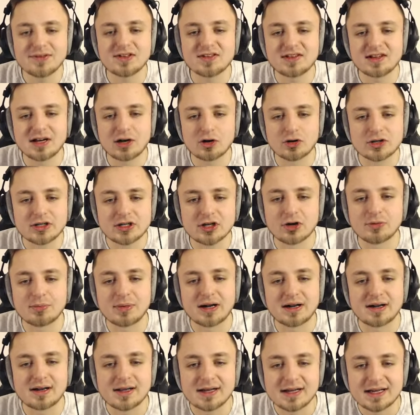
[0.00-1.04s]
Wir sehen auch hier
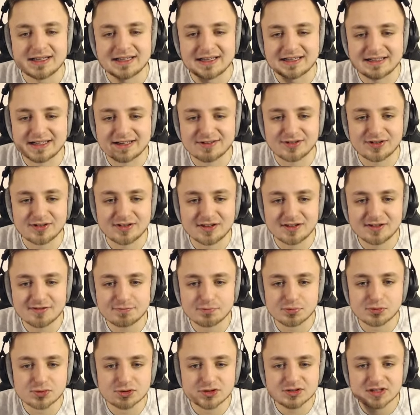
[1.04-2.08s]
nochmal den
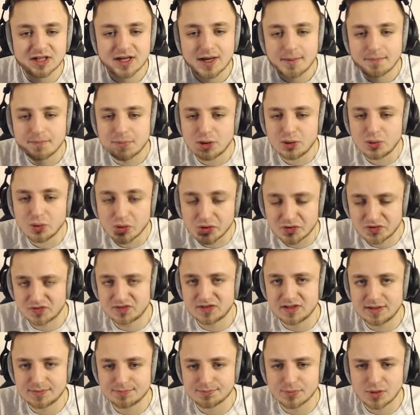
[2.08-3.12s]
Defensivboost plus
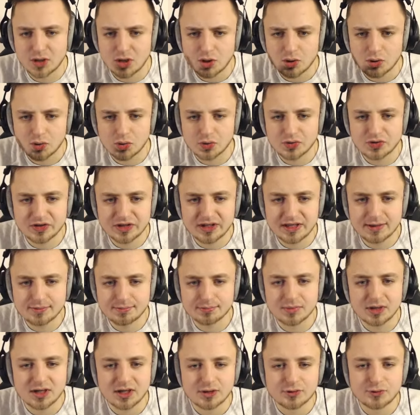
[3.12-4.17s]
7 und
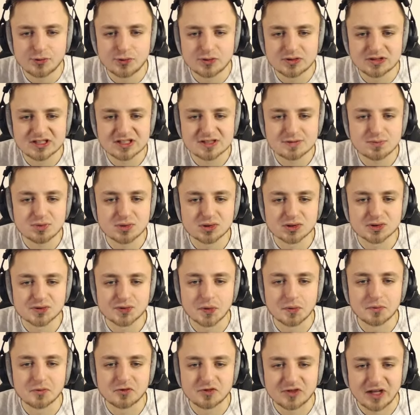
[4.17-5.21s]
eben Physis plus
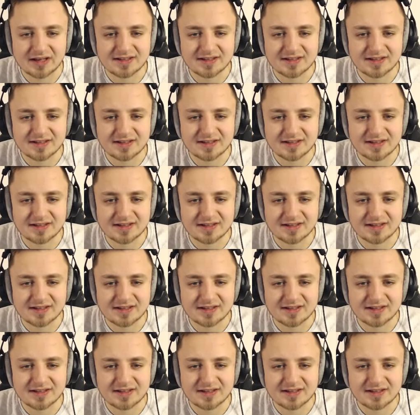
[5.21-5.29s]
5.